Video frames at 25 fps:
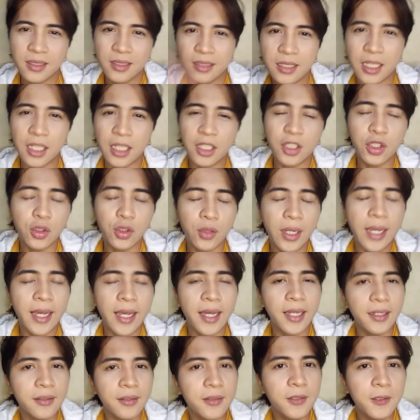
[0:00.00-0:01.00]
Thank you
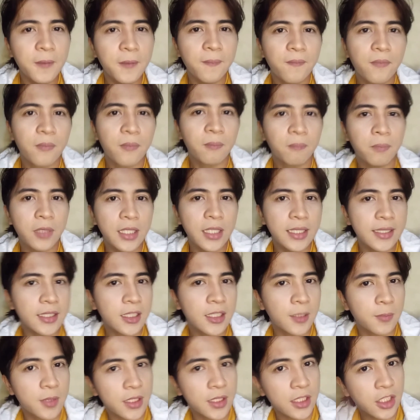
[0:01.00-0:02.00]
and please
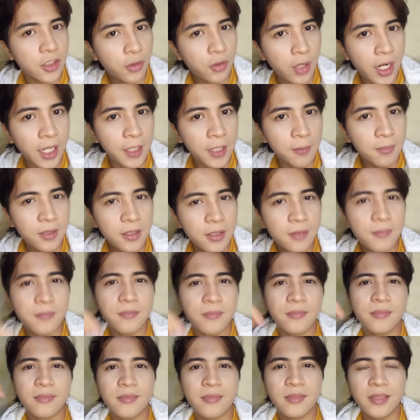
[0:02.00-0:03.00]
subscribe,
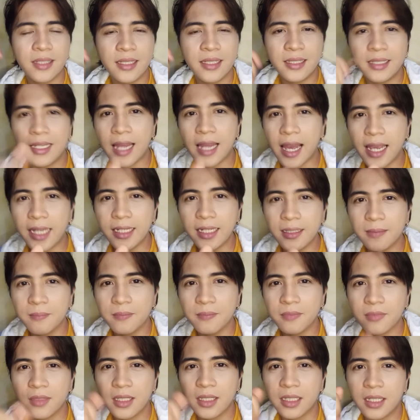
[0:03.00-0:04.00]
like,
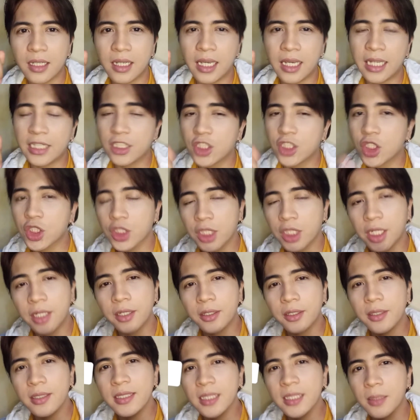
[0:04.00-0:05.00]
and
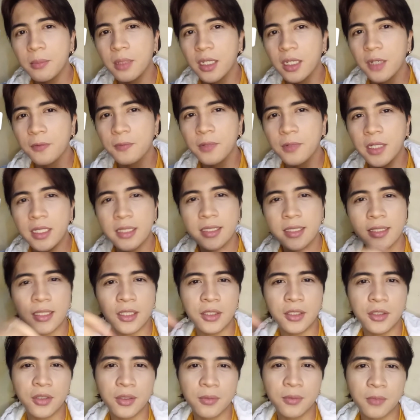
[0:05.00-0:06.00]
share sa mga friends
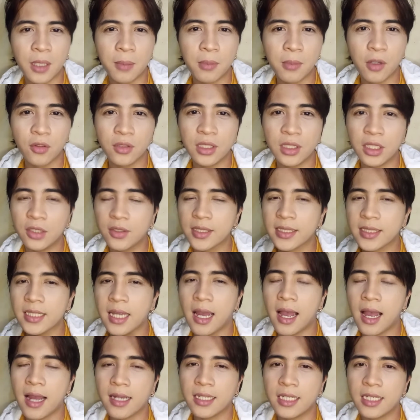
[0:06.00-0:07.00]
ninyo about dito
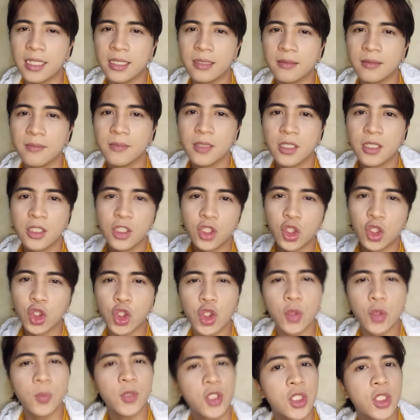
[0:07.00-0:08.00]
sa aking
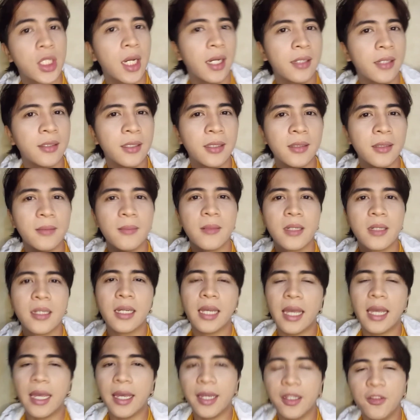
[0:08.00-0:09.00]
YouTube channel.
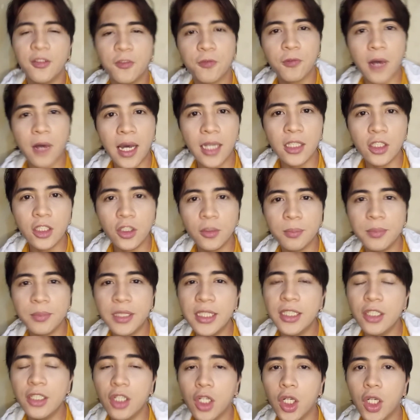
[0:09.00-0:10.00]
And follow
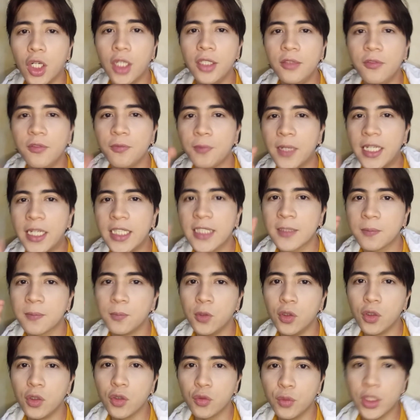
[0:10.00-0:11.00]
me on
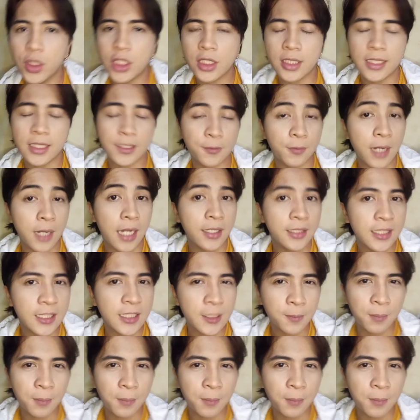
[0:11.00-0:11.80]
Facebook which is Francis